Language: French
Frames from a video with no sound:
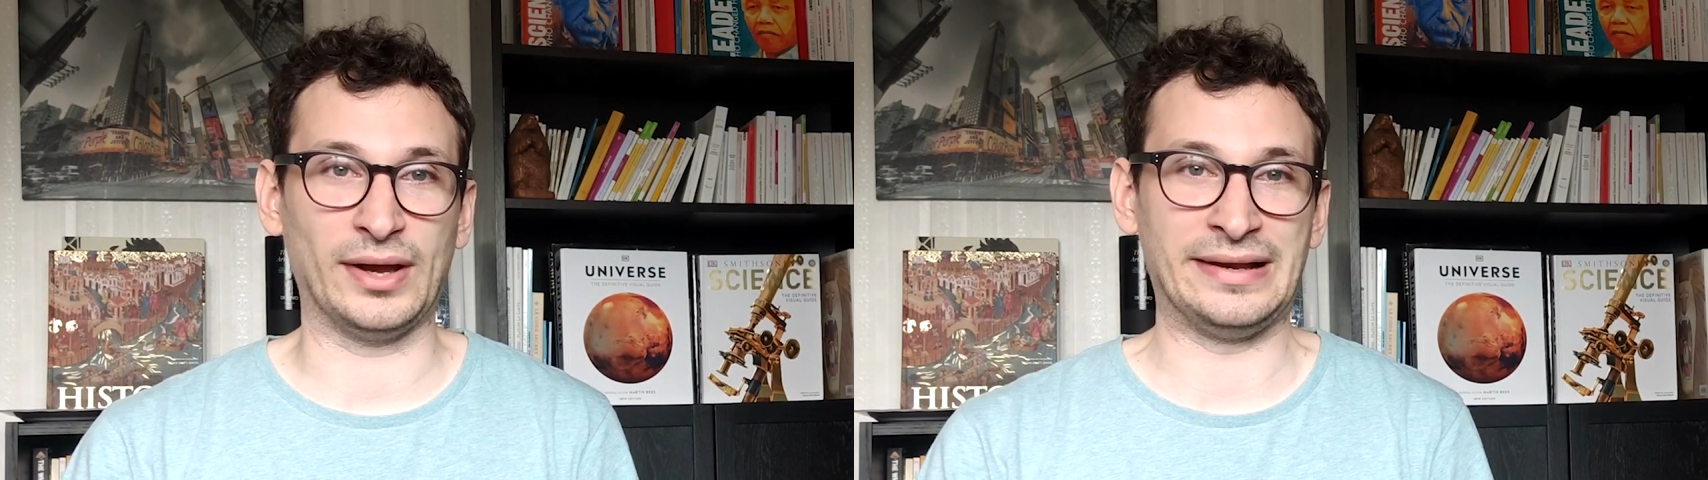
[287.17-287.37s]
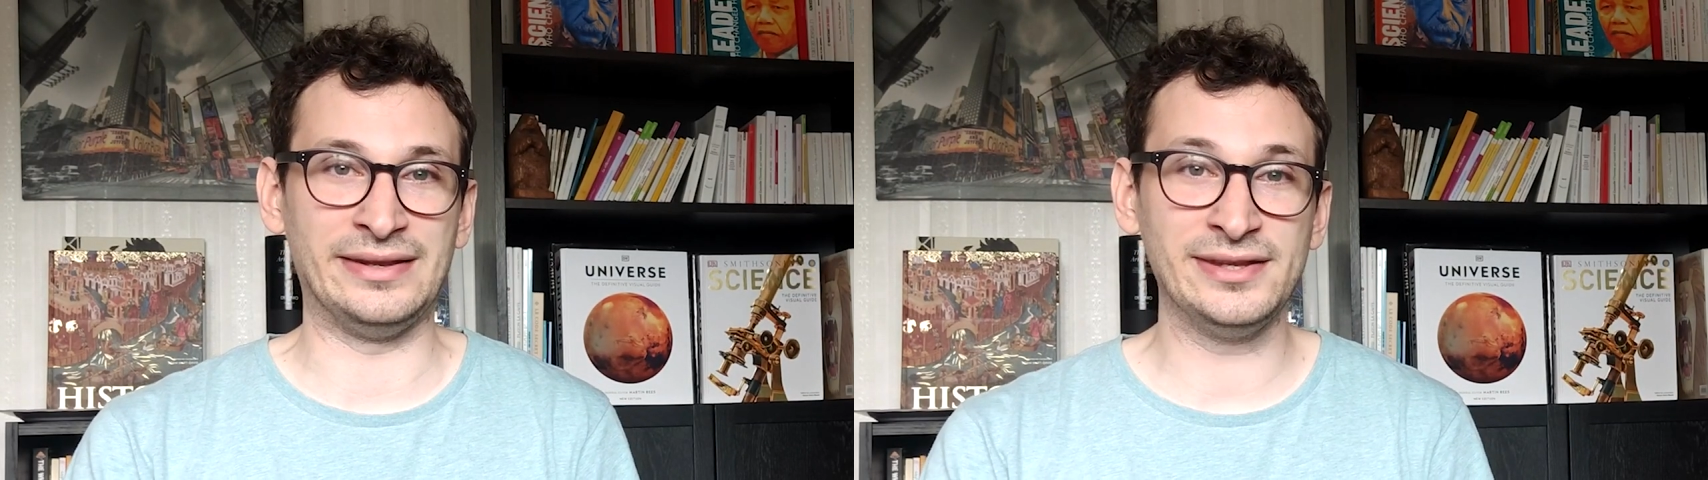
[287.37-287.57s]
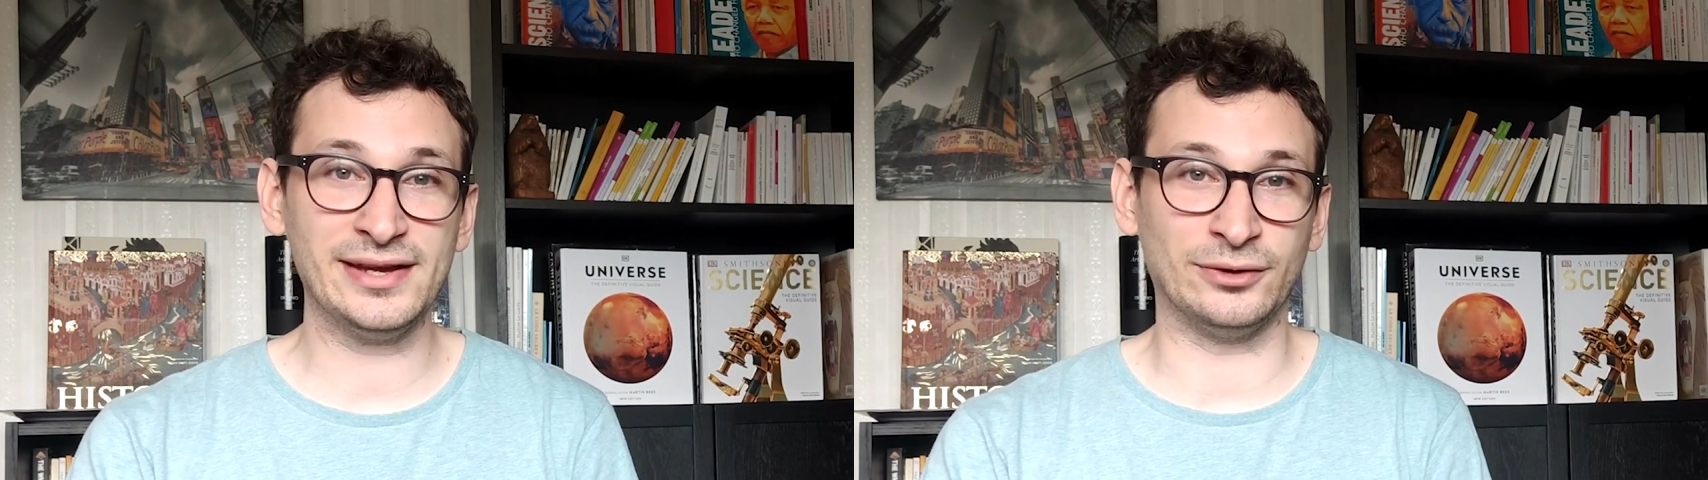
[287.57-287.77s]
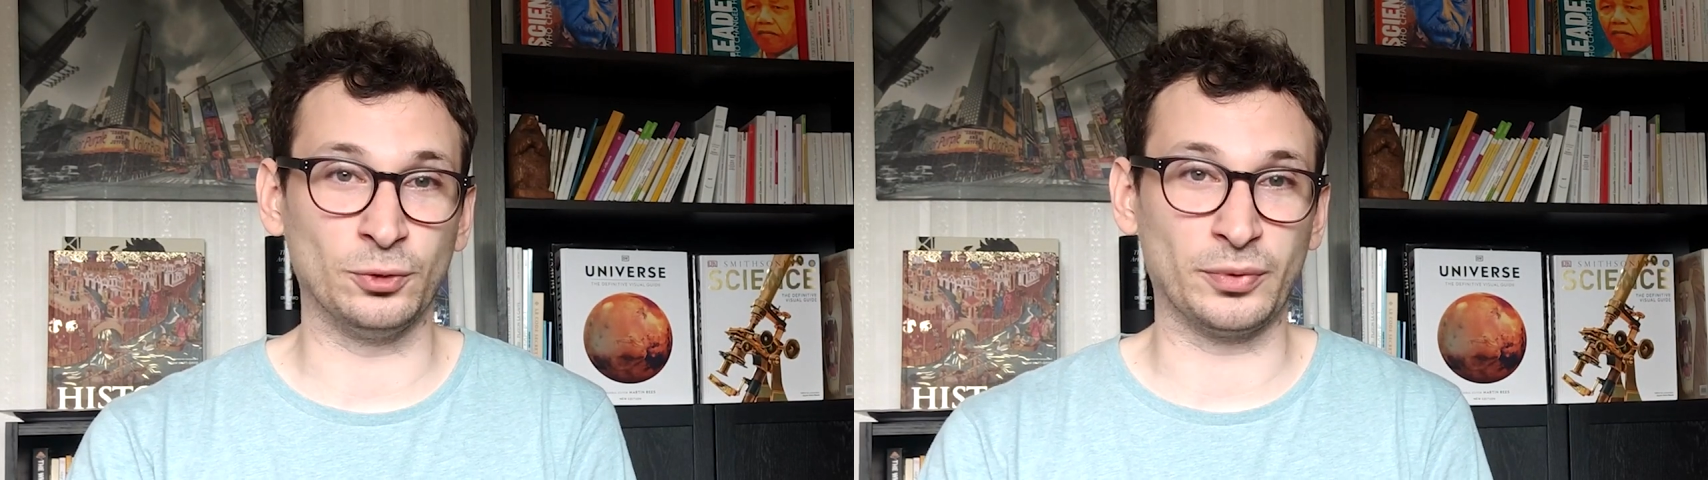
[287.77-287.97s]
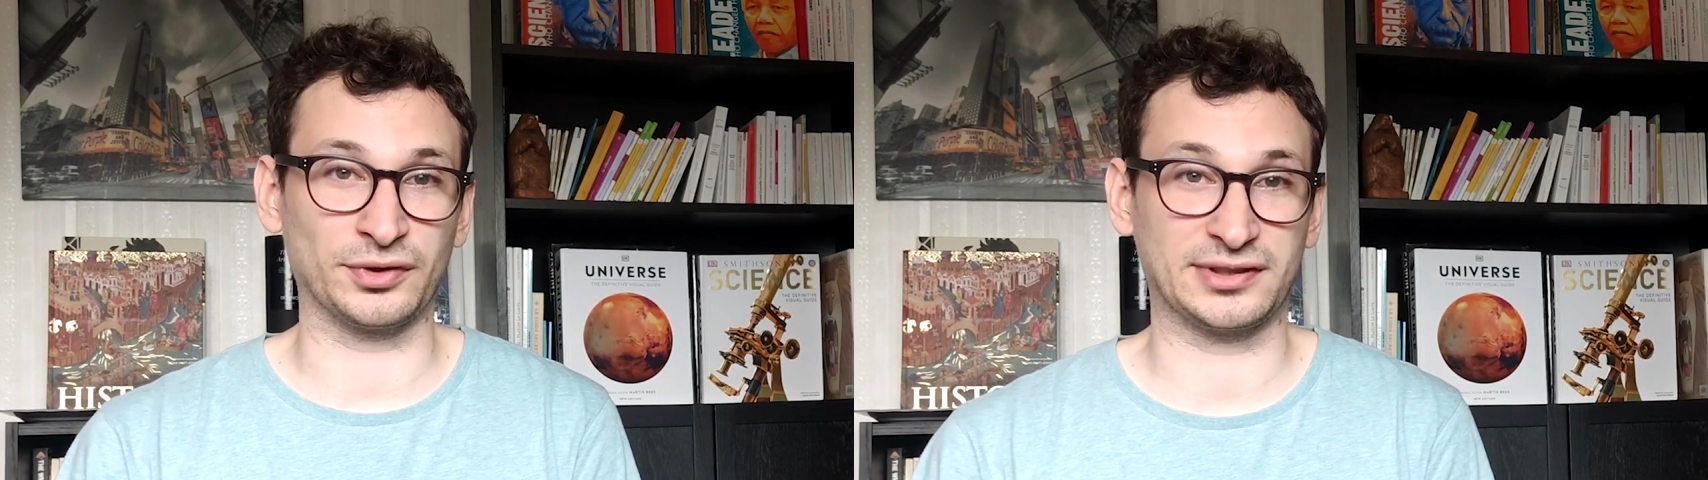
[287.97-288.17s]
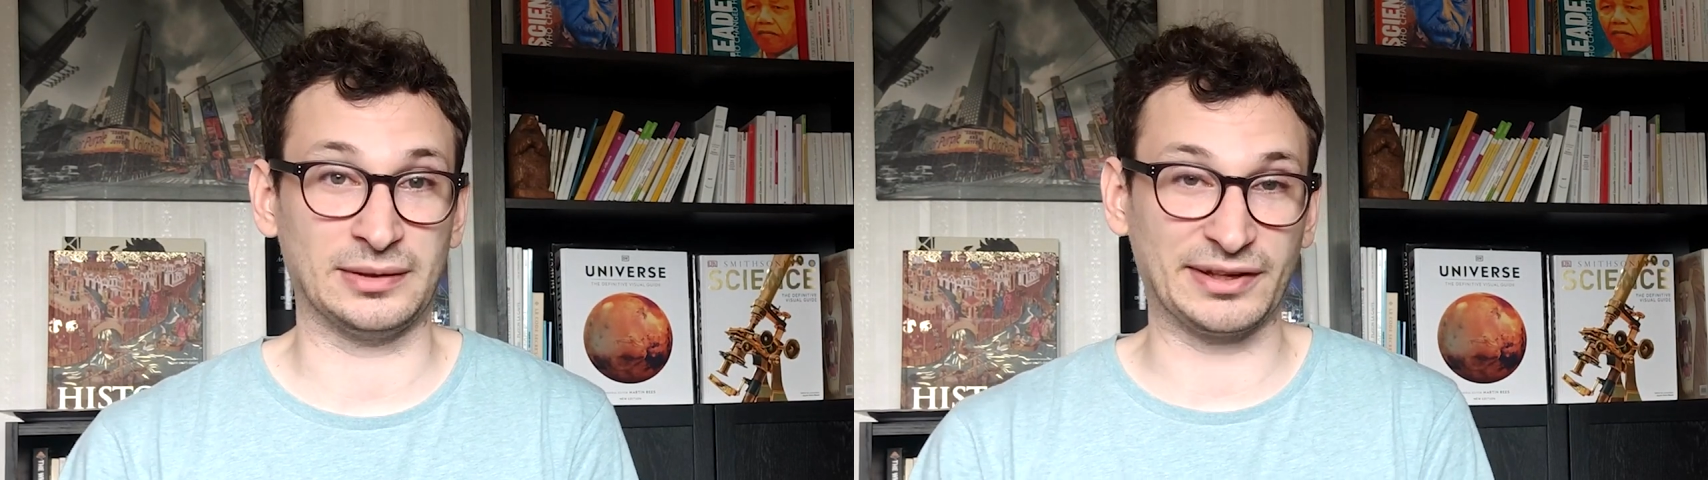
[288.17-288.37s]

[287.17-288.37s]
est liée à nos pensées